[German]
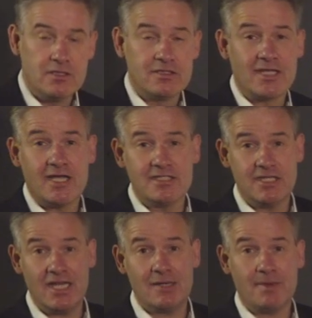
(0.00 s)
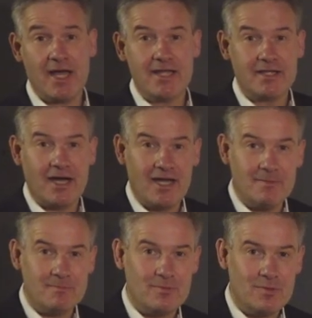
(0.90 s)
sei es in ihrem
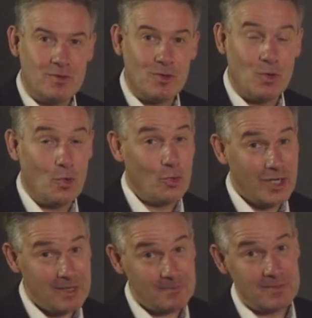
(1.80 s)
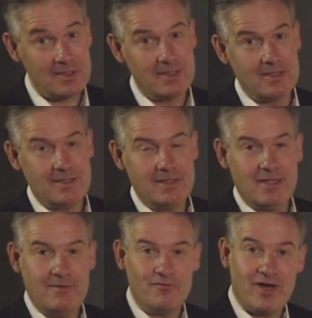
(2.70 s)
Eigenheim oder
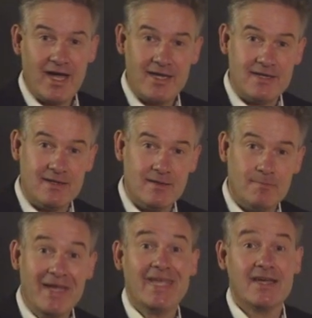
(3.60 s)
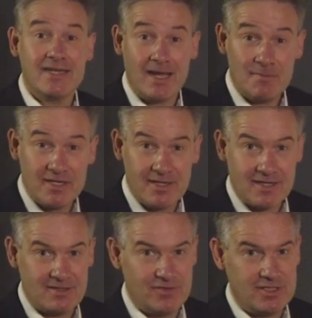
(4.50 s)
im Verein, bei ehrenamtlichen
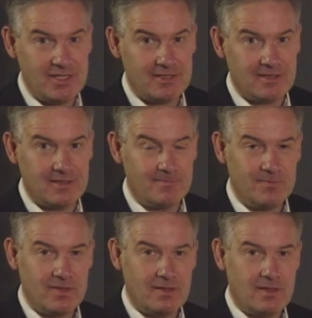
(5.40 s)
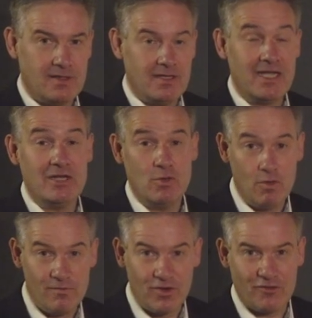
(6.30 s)
Aktivitäten. In
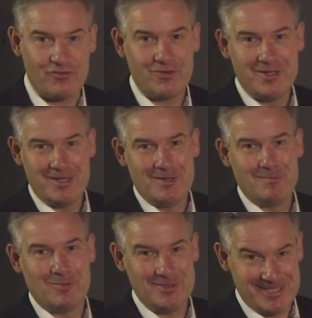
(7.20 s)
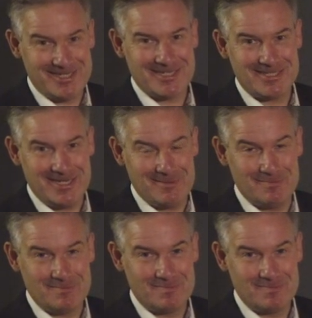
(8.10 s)
Höwloff pulsiert das Leben.